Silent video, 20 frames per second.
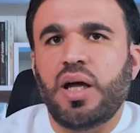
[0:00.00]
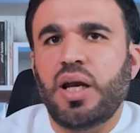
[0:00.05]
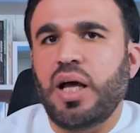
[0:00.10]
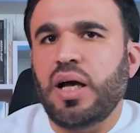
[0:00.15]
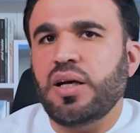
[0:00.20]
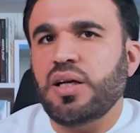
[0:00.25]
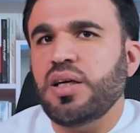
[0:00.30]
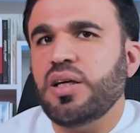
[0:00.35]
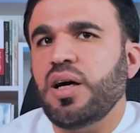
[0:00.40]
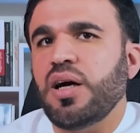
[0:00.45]

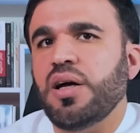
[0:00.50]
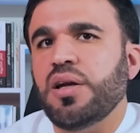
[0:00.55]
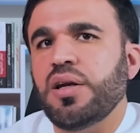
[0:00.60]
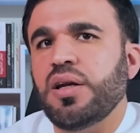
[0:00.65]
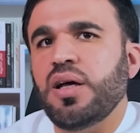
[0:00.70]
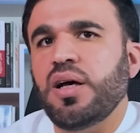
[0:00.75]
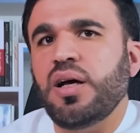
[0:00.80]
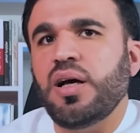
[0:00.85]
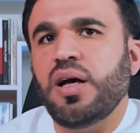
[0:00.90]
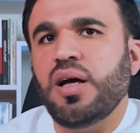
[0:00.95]
الحقيقة
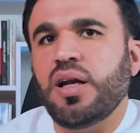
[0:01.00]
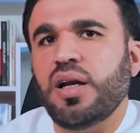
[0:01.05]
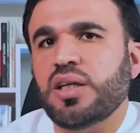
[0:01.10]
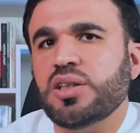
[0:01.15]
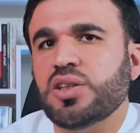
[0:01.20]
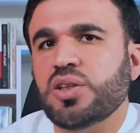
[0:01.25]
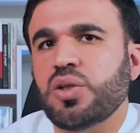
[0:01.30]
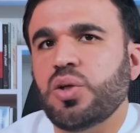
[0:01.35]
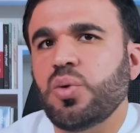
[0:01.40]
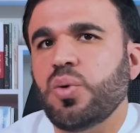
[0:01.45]
أن
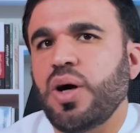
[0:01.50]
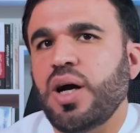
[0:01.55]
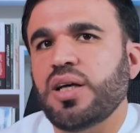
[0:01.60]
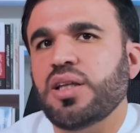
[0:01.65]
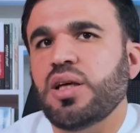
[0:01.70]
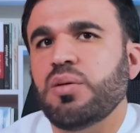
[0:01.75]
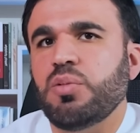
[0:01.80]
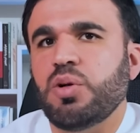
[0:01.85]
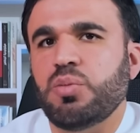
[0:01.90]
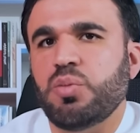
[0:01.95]
الأصل هو
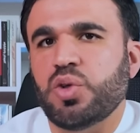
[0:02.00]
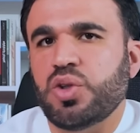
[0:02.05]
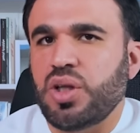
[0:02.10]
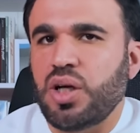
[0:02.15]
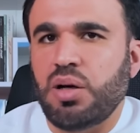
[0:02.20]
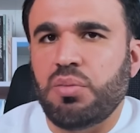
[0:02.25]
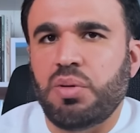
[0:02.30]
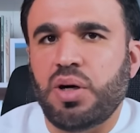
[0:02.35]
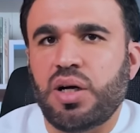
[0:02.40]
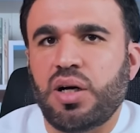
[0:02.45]
عدم
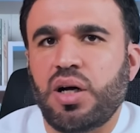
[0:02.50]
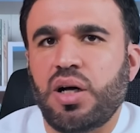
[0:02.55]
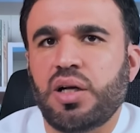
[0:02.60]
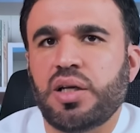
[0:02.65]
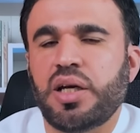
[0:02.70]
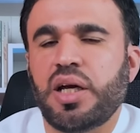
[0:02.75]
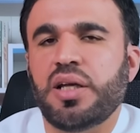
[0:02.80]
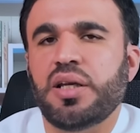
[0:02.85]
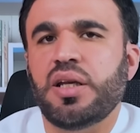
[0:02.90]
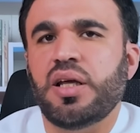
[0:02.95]
المطابقة
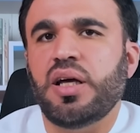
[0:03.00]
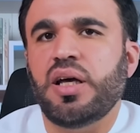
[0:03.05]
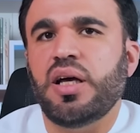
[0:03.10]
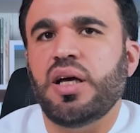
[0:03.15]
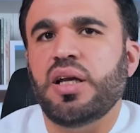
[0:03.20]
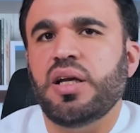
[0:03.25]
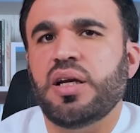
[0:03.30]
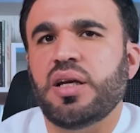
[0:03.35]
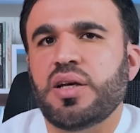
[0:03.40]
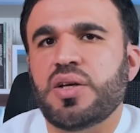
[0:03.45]
لأن
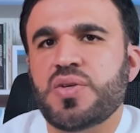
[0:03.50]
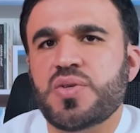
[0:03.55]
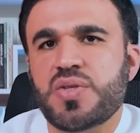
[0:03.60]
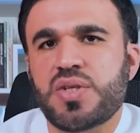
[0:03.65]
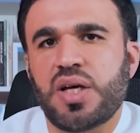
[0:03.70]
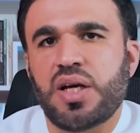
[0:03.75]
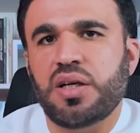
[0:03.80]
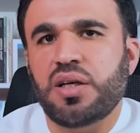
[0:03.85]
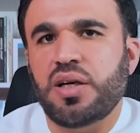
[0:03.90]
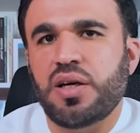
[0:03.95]

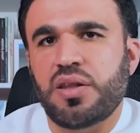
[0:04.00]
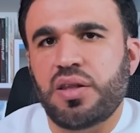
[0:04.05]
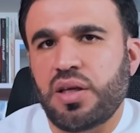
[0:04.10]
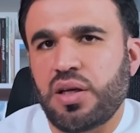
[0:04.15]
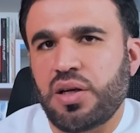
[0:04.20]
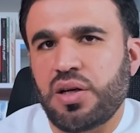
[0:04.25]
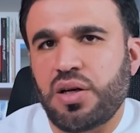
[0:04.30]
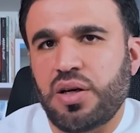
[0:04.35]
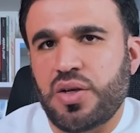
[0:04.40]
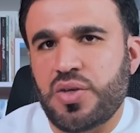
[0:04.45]
الإنسان
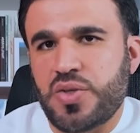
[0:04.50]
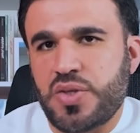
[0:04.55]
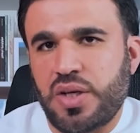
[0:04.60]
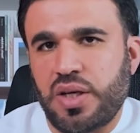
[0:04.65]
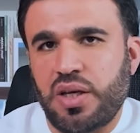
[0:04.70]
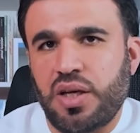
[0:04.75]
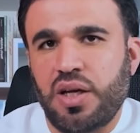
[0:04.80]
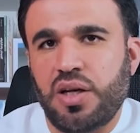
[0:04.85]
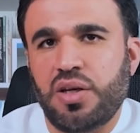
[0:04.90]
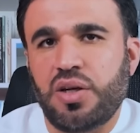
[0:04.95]
كثير
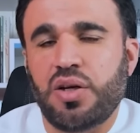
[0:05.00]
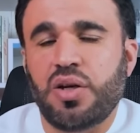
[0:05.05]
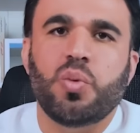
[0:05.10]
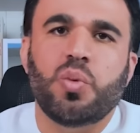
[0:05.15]
النسيان